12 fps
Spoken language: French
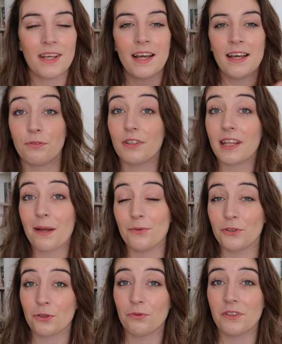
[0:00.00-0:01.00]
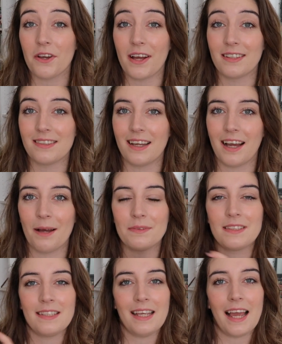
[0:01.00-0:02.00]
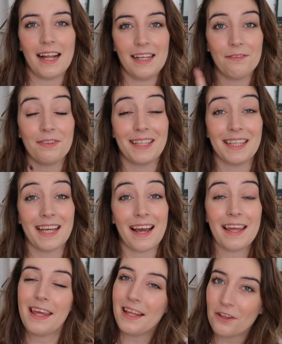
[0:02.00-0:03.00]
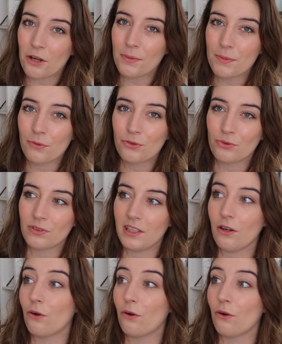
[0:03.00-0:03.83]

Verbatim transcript: Si vous êtes un peu sur Twitter et Instagram, c'est un livre qui a énormément tourné.